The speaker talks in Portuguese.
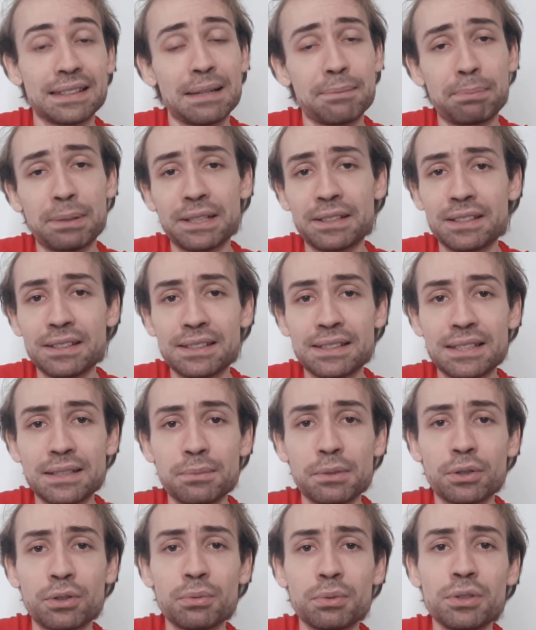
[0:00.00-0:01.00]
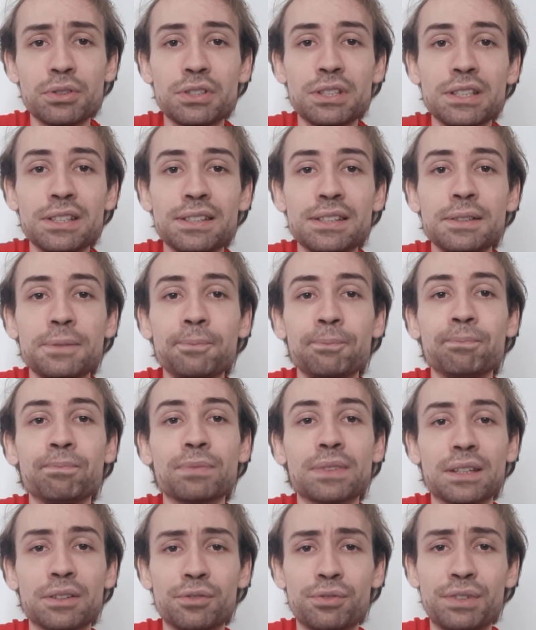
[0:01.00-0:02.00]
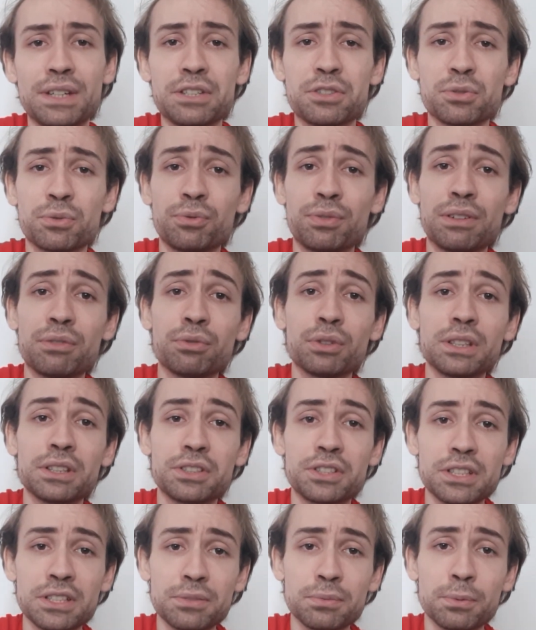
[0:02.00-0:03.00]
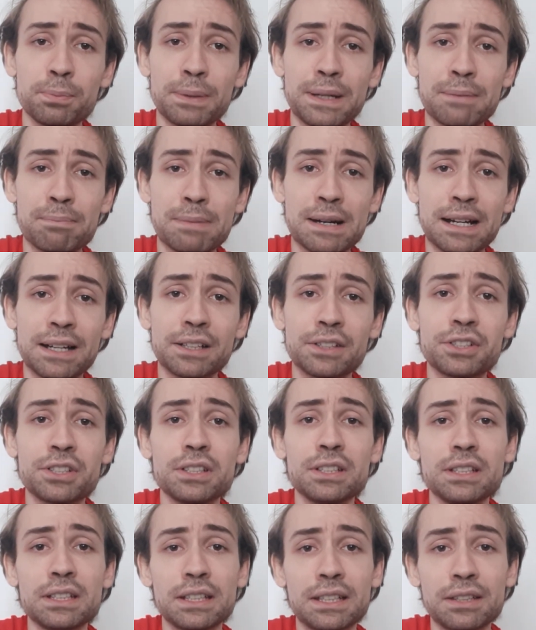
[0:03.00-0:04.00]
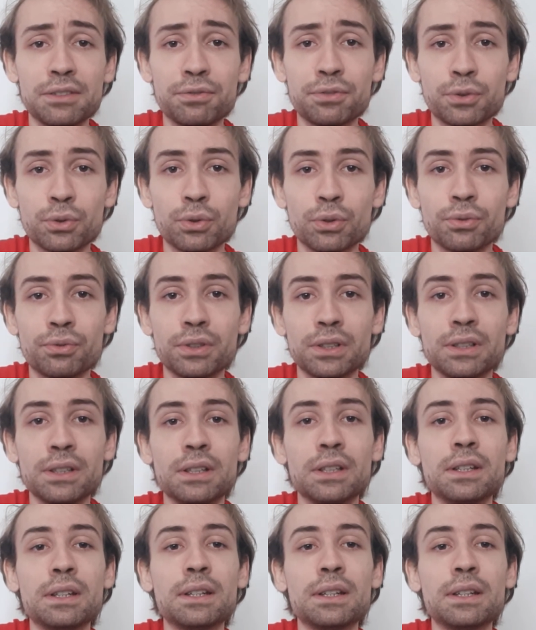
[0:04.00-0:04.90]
Na parte de cima, como eu disse, vejo um favoritismo para Bart e Kvitova,